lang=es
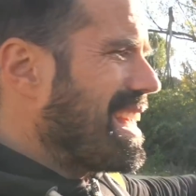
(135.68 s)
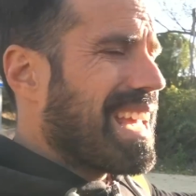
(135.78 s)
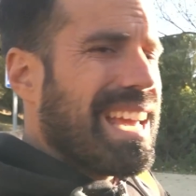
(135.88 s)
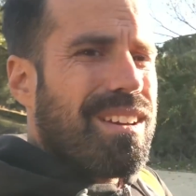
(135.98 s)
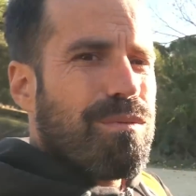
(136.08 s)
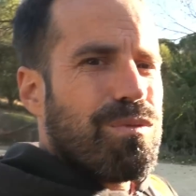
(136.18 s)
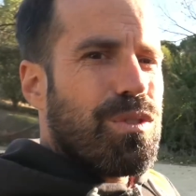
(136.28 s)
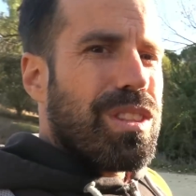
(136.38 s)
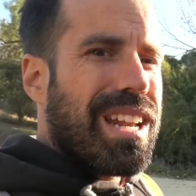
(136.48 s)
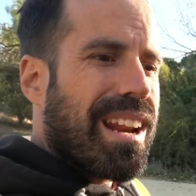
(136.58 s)
que
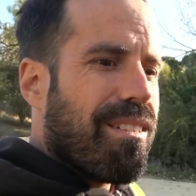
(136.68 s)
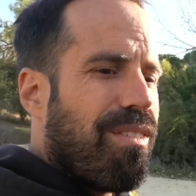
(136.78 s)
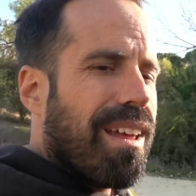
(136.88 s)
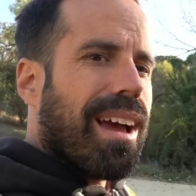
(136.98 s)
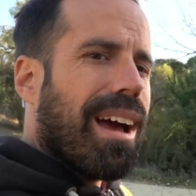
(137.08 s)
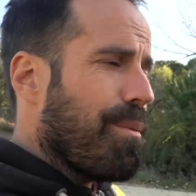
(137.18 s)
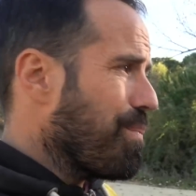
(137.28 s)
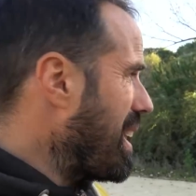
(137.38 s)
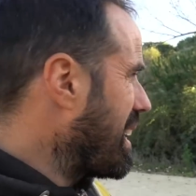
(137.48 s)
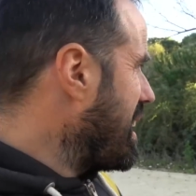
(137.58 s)
refleja
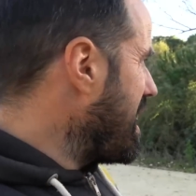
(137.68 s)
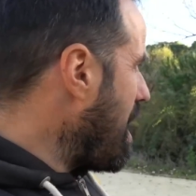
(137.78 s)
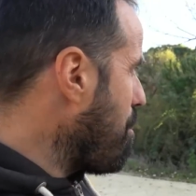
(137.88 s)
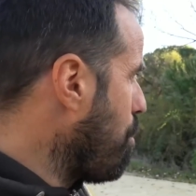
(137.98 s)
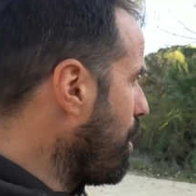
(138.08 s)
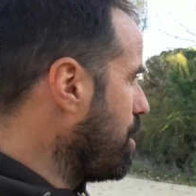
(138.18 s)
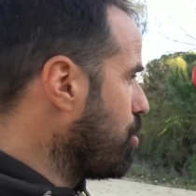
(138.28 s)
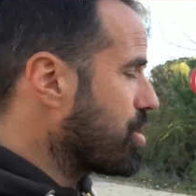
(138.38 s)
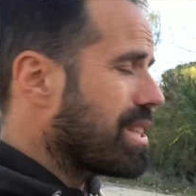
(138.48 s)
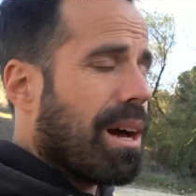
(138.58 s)
el que ya Bonnie no
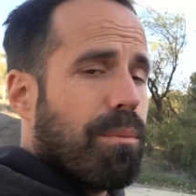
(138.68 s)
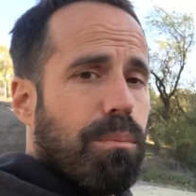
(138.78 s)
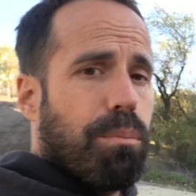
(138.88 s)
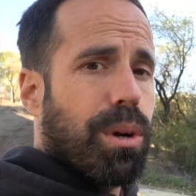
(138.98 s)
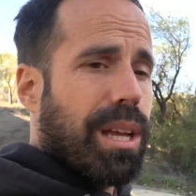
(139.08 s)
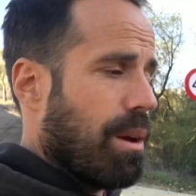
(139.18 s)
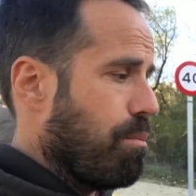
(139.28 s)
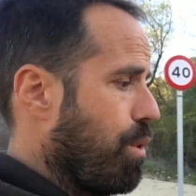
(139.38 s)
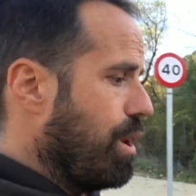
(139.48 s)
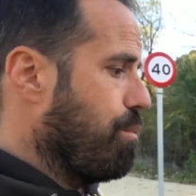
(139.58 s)
está, porque
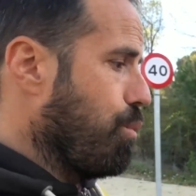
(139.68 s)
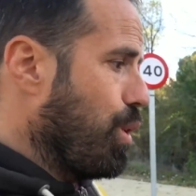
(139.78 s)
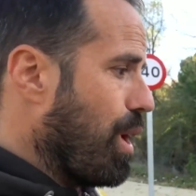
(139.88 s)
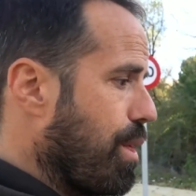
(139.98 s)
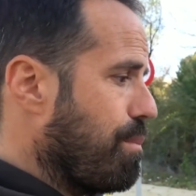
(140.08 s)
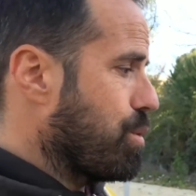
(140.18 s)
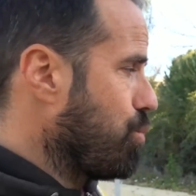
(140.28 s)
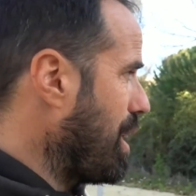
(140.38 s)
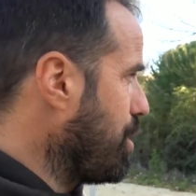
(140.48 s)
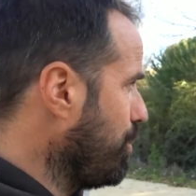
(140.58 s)
Bonnie murió hace más de
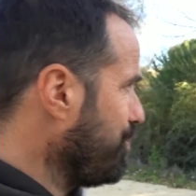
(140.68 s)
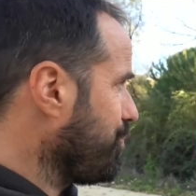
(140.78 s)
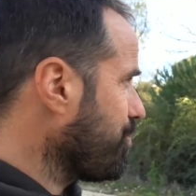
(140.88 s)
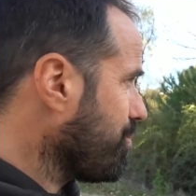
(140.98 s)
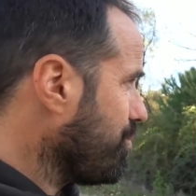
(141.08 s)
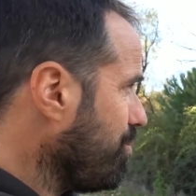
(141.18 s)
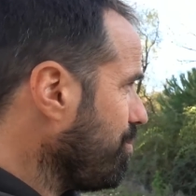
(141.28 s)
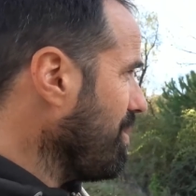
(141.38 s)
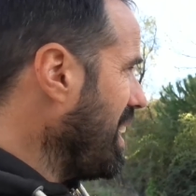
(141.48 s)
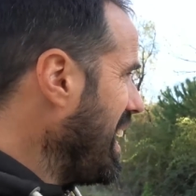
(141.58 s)
un año
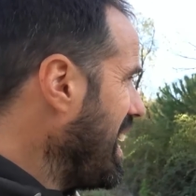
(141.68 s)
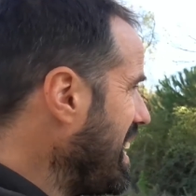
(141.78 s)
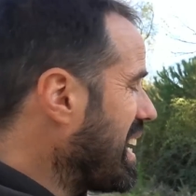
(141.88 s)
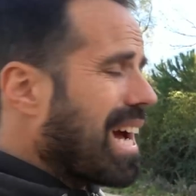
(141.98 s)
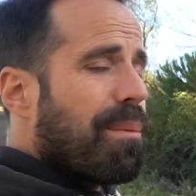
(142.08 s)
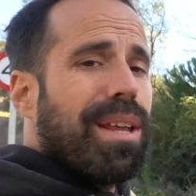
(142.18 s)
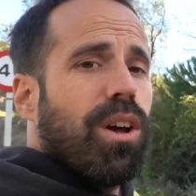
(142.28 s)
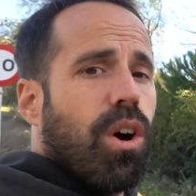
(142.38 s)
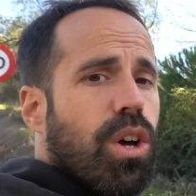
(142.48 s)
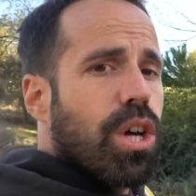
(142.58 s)
y el
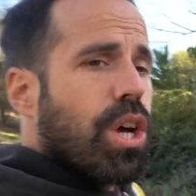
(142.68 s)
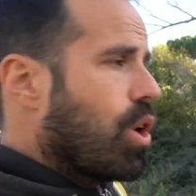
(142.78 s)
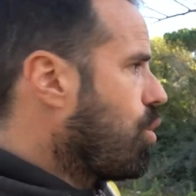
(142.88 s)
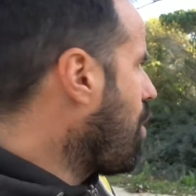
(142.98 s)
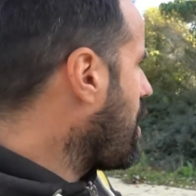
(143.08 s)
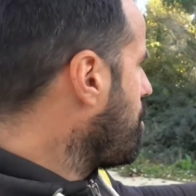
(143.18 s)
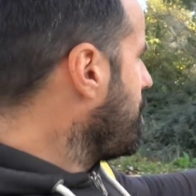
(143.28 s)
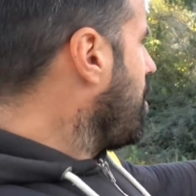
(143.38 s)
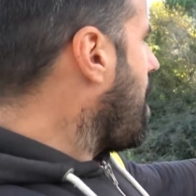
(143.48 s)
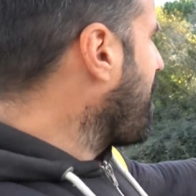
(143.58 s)
camino lo ha comido la